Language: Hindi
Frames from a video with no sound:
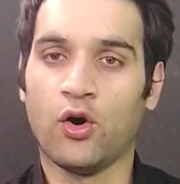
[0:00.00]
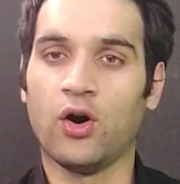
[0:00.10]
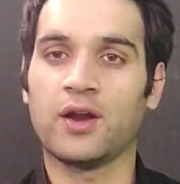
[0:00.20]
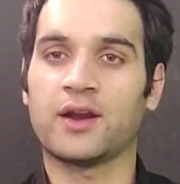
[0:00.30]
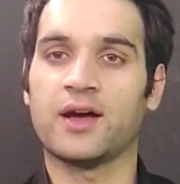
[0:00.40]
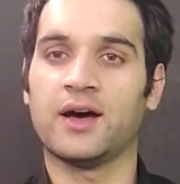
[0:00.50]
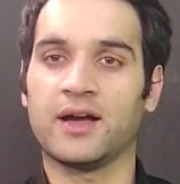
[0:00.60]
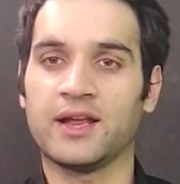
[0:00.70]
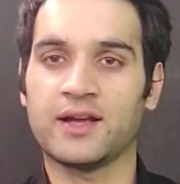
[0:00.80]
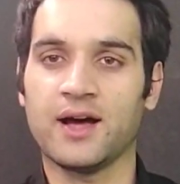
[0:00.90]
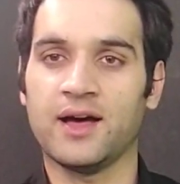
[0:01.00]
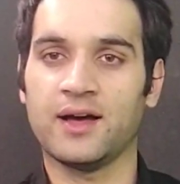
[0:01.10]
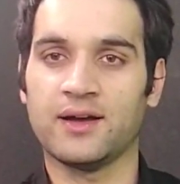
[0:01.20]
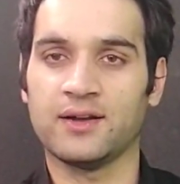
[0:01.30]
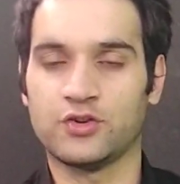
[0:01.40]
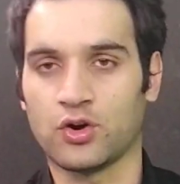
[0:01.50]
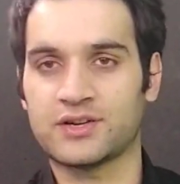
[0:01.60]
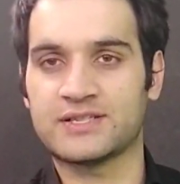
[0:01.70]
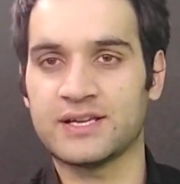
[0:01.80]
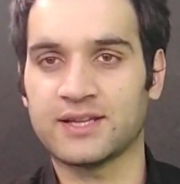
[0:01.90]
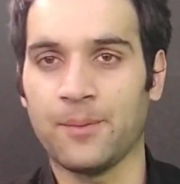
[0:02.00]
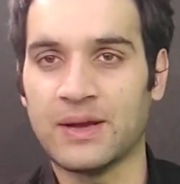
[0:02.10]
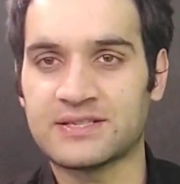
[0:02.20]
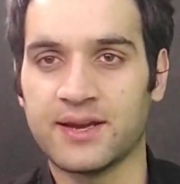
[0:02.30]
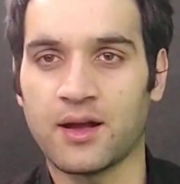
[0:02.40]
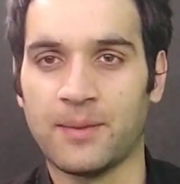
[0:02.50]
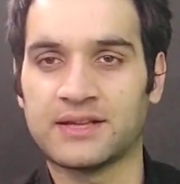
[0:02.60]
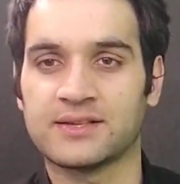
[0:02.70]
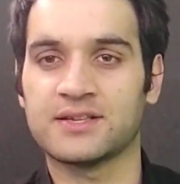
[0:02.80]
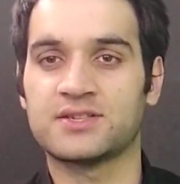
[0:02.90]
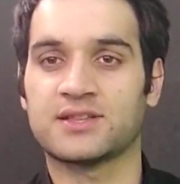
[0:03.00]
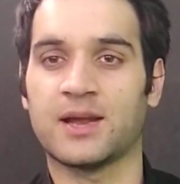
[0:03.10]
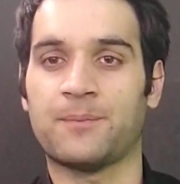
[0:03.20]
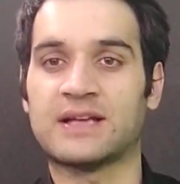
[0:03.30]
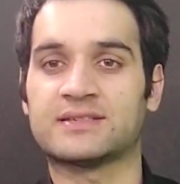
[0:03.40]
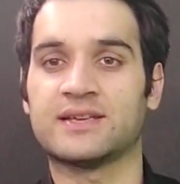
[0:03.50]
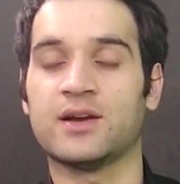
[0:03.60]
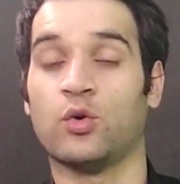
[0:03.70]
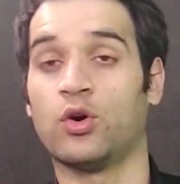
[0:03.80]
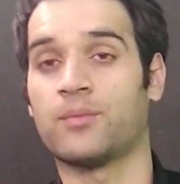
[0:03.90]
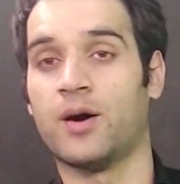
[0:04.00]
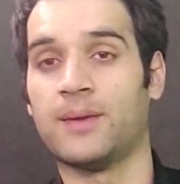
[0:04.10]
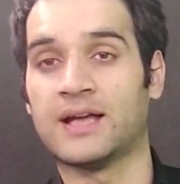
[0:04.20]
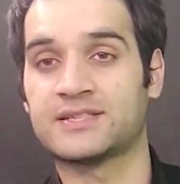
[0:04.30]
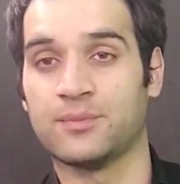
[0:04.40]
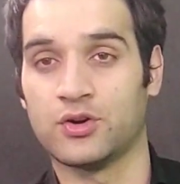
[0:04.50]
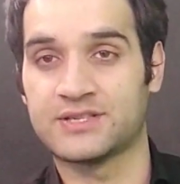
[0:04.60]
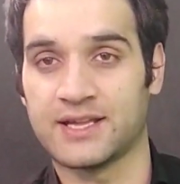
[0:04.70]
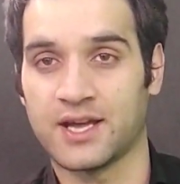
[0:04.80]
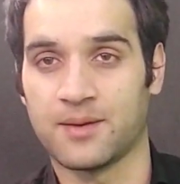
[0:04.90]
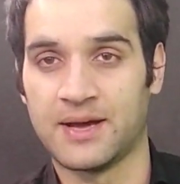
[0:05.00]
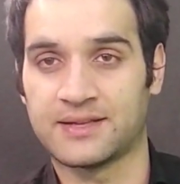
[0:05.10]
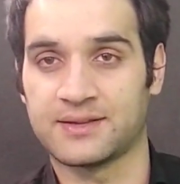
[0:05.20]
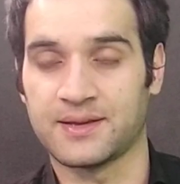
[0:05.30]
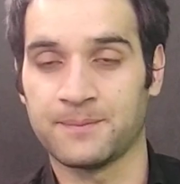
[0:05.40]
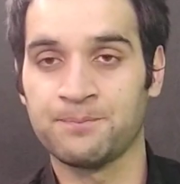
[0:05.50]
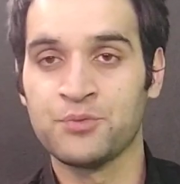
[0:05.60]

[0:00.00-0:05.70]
और इनका डॉक्टरी से इतने पैसे नहीं कमाते थे जितने पैसे ये और मामला से बहुत ज्यादा कमाते थे